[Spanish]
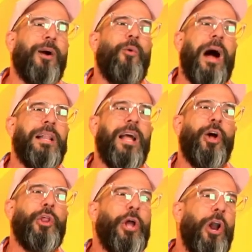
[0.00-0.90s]
¿Cuál de
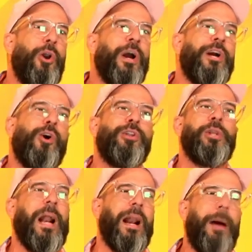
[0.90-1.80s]
los dos lo
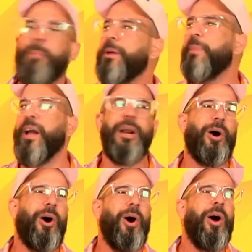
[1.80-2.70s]
encontrará primero?